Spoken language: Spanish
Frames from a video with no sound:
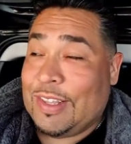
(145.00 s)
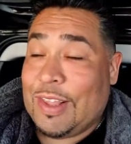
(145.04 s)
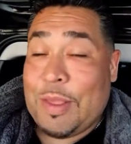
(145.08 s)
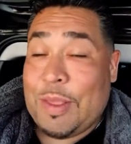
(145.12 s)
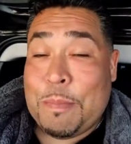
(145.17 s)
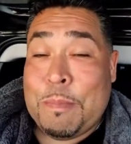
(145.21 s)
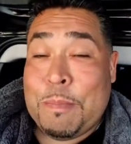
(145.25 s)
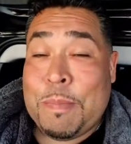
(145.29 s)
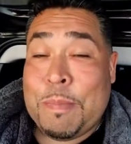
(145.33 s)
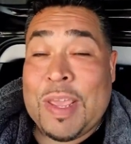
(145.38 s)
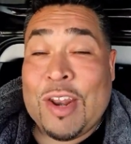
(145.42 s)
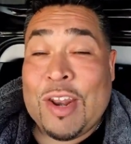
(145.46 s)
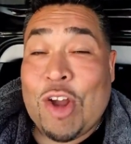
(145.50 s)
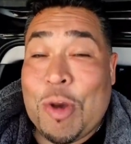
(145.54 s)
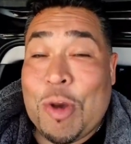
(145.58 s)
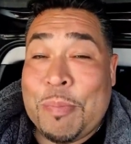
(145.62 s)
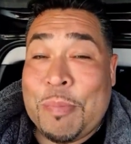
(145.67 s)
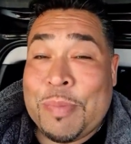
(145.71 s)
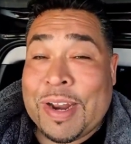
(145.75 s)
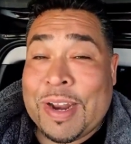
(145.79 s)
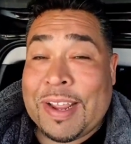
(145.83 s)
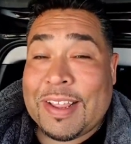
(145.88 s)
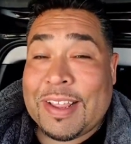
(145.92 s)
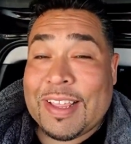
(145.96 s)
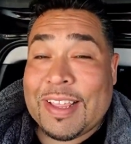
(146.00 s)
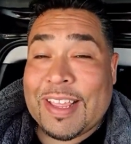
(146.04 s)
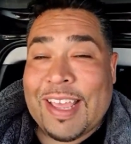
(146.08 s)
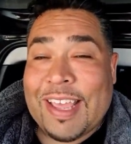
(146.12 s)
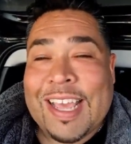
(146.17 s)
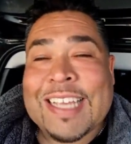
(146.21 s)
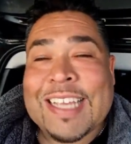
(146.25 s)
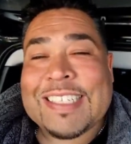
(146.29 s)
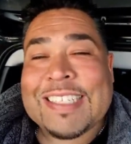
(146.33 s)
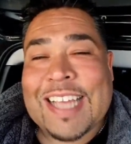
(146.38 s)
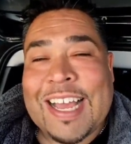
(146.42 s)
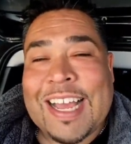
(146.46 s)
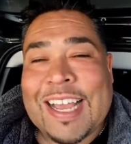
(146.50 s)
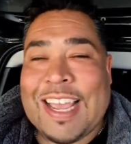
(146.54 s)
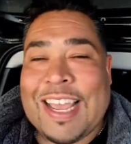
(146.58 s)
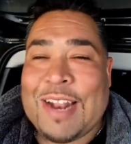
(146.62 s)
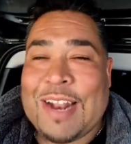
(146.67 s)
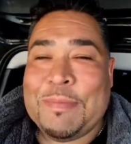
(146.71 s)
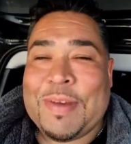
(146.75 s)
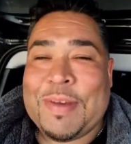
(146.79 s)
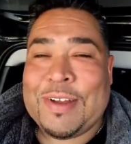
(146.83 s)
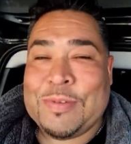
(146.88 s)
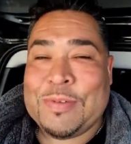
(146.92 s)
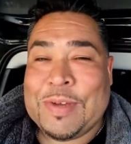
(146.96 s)
Mi nombre es
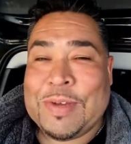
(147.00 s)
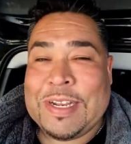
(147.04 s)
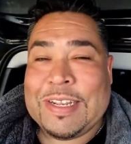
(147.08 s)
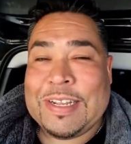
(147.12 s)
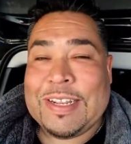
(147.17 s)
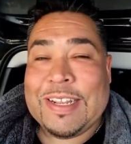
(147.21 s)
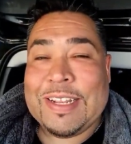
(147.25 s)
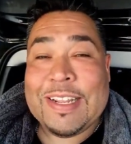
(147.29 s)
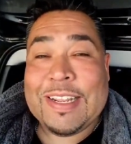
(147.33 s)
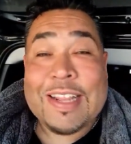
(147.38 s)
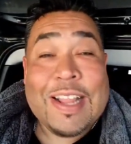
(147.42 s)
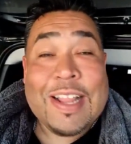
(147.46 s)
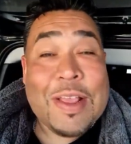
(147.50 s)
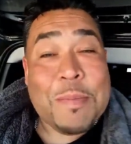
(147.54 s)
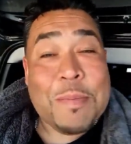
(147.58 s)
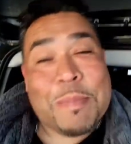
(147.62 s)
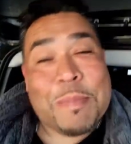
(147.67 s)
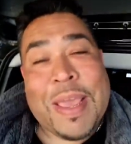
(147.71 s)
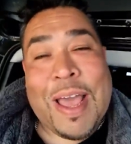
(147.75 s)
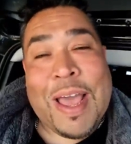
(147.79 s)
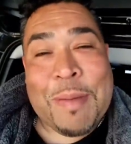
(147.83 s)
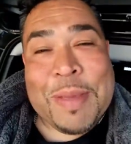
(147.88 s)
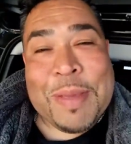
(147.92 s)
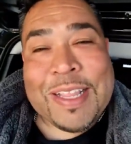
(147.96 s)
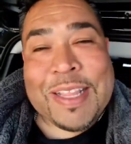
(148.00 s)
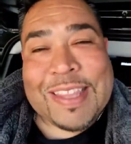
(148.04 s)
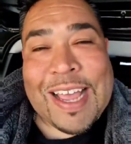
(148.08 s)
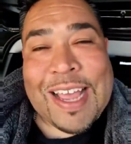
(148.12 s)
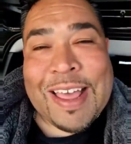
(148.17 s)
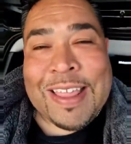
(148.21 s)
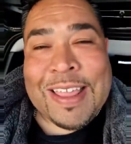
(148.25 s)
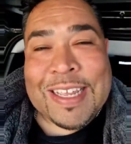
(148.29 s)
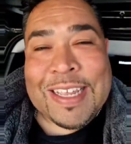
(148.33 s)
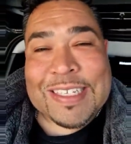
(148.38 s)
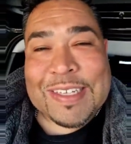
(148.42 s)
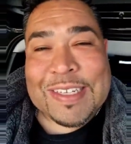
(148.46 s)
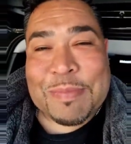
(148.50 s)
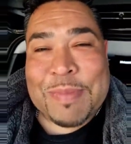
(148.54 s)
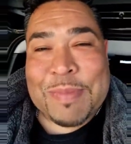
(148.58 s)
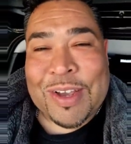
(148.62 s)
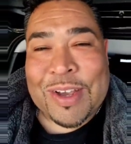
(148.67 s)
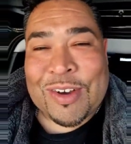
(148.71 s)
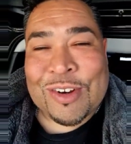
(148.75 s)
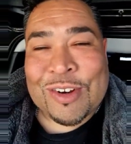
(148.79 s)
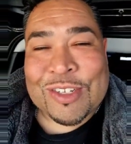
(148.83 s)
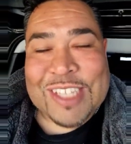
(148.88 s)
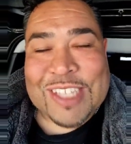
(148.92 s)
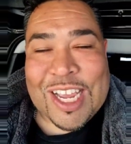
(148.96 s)
Ángel Manuel. Mis amistades me
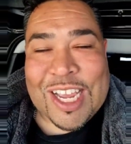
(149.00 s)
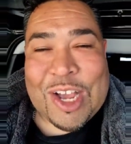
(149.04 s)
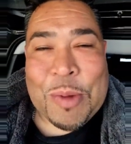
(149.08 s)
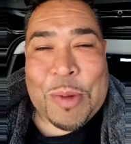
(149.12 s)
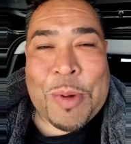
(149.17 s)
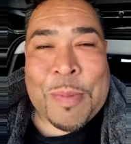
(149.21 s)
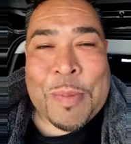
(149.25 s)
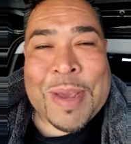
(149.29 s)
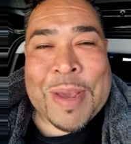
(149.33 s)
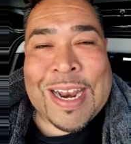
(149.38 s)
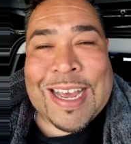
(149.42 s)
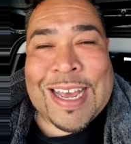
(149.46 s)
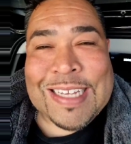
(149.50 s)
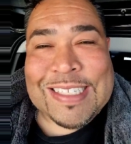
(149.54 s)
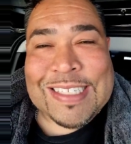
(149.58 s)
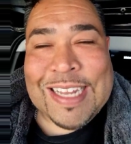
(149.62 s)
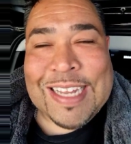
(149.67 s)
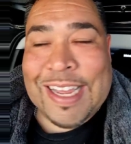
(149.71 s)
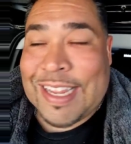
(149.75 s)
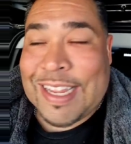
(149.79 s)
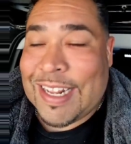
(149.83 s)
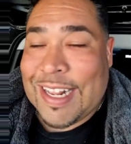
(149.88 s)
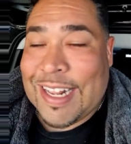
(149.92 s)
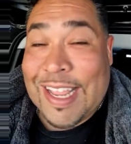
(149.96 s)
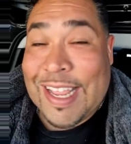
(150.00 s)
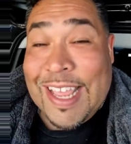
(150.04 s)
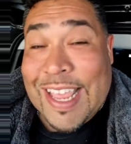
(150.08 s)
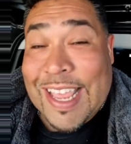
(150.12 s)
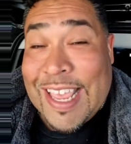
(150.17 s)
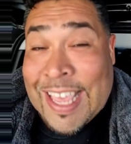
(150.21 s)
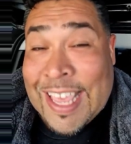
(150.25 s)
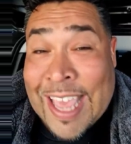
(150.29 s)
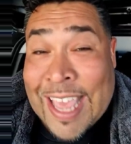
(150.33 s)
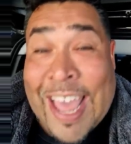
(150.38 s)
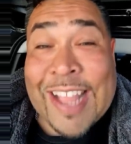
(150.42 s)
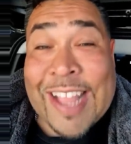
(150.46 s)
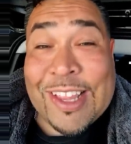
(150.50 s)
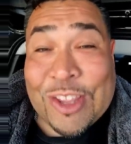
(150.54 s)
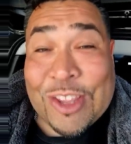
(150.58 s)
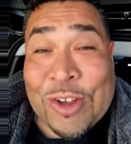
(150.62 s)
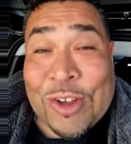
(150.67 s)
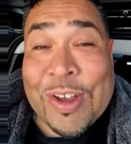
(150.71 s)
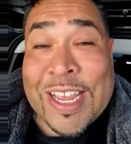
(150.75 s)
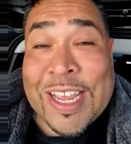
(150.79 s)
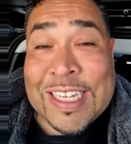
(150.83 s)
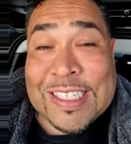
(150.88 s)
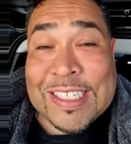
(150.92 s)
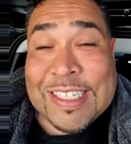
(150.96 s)
conocen como Melaza. Y
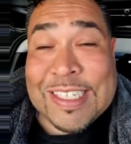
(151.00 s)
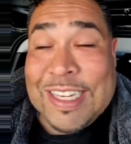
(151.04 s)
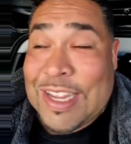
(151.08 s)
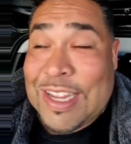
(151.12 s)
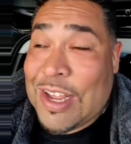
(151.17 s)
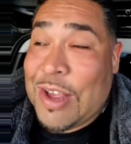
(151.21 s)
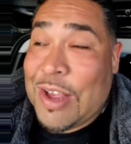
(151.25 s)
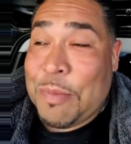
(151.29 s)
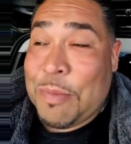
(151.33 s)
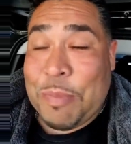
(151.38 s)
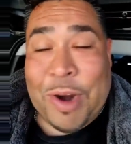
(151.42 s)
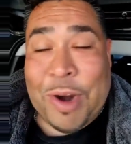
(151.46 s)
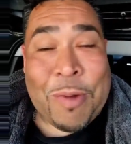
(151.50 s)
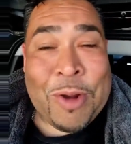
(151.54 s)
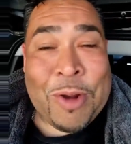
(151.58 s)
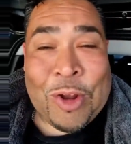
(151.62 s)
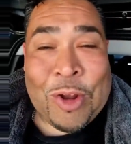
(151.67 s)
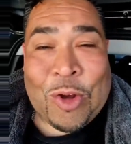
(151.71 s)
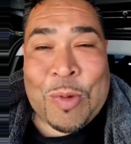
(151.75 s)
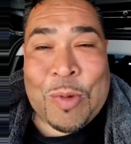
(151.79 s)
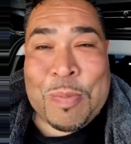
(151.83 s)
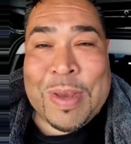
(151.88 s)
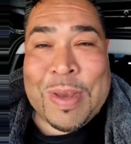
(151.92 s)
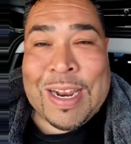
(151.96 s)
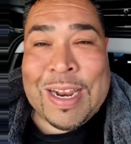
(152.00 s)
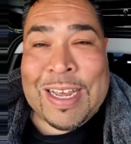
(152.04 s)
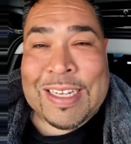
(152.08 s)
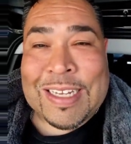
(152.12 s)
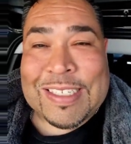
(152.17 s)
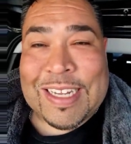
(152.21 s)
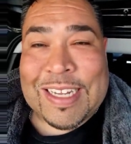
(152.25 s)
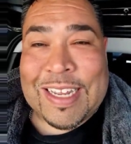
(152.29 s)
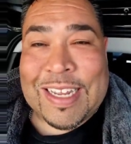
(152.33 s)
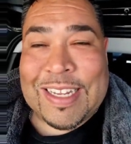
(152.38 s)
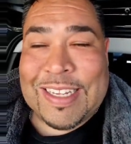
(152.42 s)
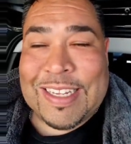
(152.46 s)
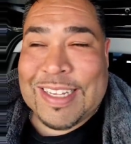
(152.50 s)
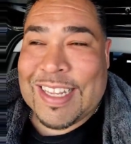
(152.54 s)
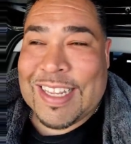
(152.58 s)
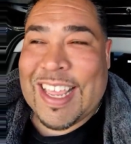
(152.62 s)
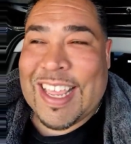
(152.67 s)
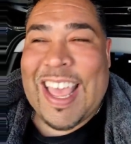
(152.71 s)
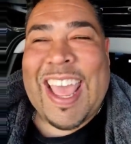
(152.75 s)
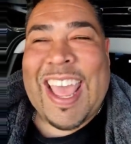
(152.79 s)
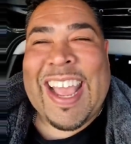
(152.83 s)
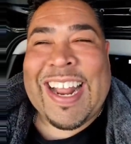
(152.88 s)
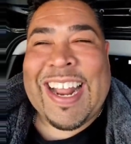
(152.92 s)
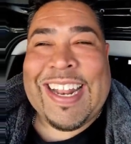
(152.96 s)
esto es Pruébalo con Melaza.
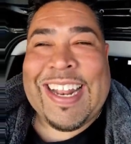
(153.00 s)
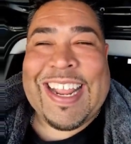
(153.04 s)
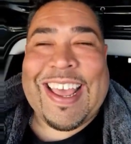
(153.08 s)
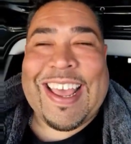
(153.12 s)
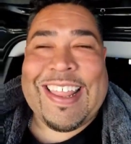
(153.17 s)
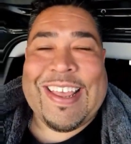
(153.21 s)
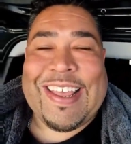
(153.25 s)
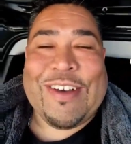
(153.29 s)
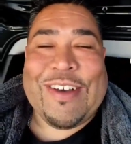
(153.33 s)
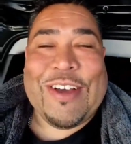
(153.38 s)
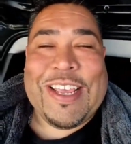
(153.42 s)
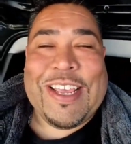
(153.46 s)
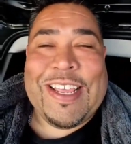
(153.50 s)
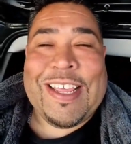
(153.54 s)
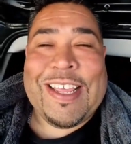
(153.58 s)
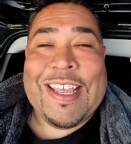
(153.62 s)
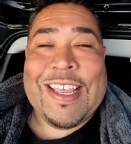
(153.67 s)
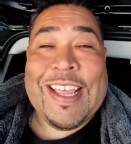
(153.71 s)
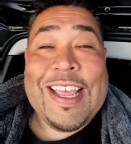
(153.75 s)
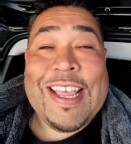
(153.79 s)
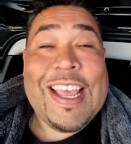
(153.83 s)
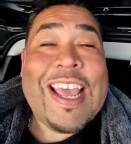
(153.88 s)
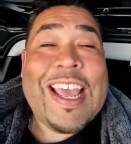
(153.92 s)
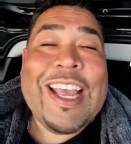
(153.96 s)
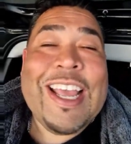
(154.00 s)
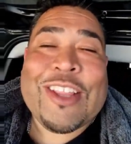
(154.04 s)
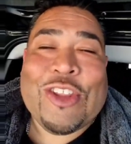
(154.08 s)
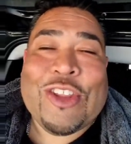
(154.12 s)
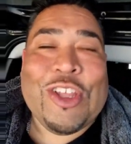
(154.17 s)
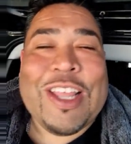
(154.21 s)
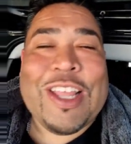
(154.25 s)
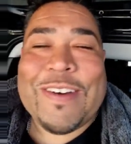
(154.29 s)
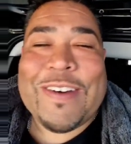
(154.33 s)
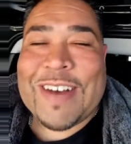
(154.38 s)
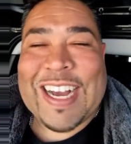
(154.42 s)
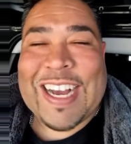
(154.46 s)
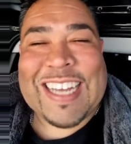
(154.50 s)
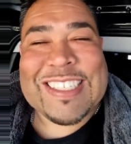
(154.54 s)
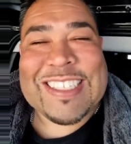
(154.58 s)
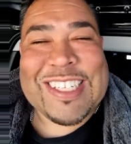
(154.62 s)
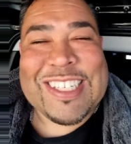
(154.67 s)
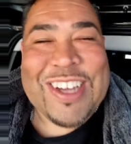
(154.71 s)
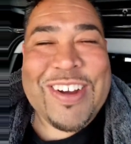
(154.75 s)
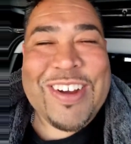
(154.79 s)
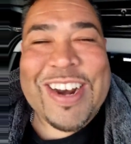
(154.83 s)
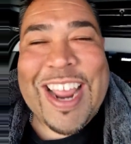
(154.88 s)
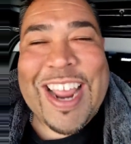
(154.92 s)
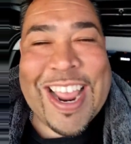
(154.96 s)
En el día de hoy estoy de
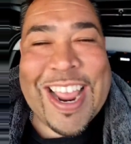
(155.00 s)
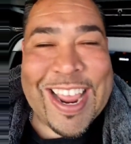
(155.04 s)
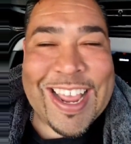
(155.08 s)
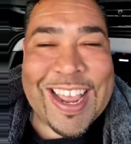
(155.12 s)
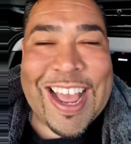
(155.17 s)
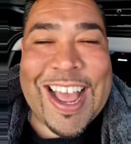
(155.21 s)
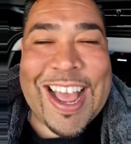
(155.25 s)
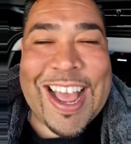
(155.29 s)
vacaciones.